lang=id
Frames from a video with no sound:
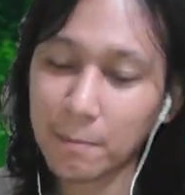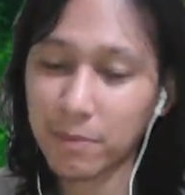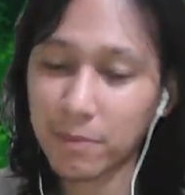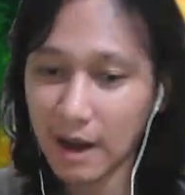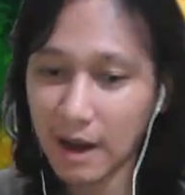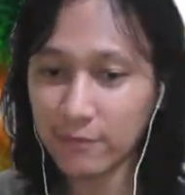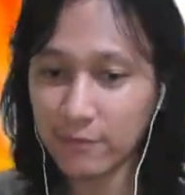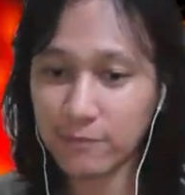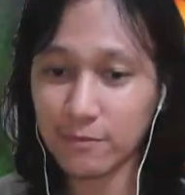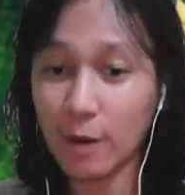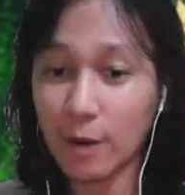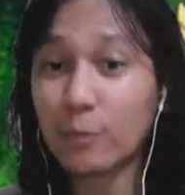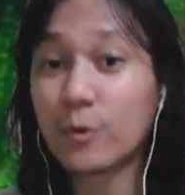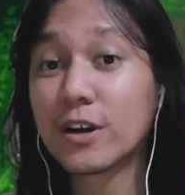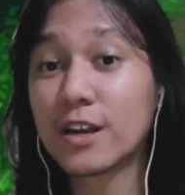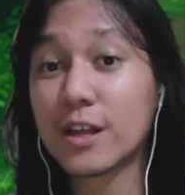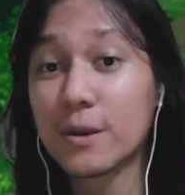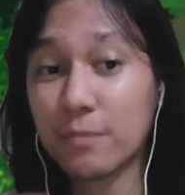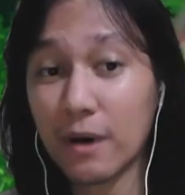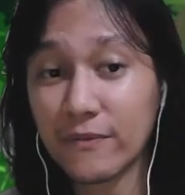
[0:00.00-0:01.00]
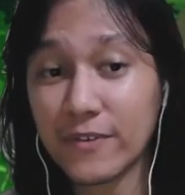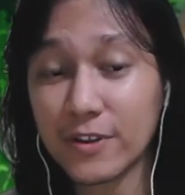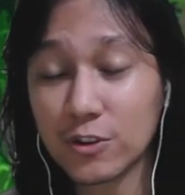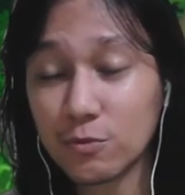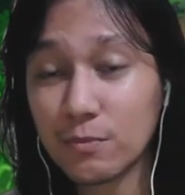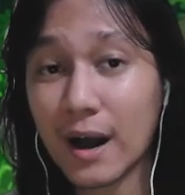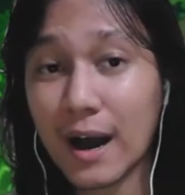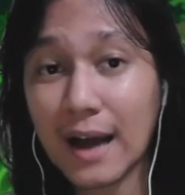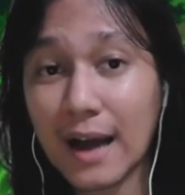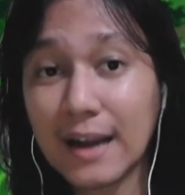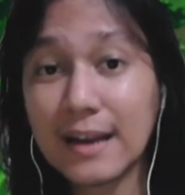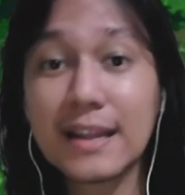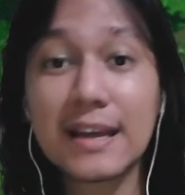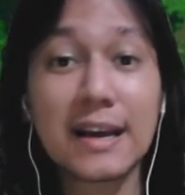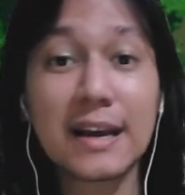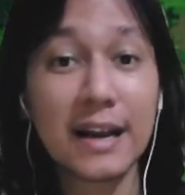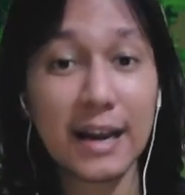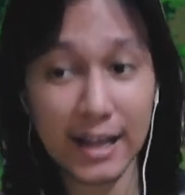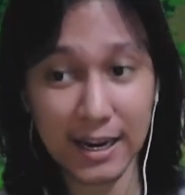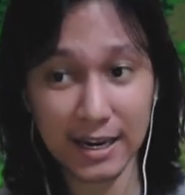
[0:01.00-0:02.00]
buff maupun debuff itu bahkan di
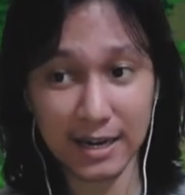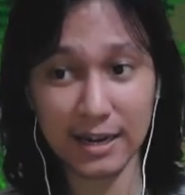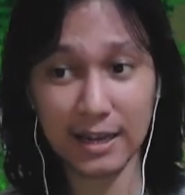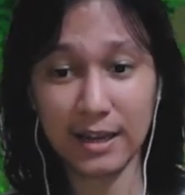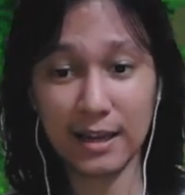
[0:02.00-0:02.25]
clear.